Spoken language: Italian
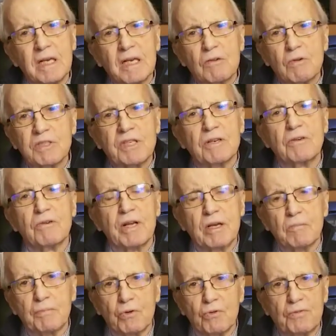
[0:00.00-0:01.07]
questo non è un
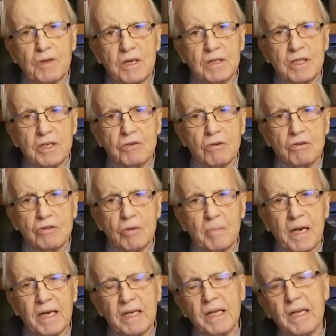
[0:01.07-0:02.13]
profilo di Giorgio
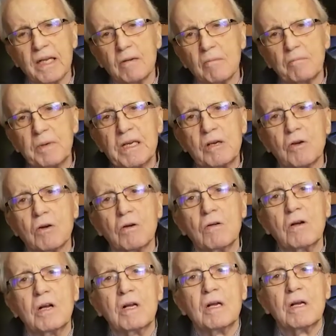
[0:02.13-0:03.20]
Armani, è un piccolo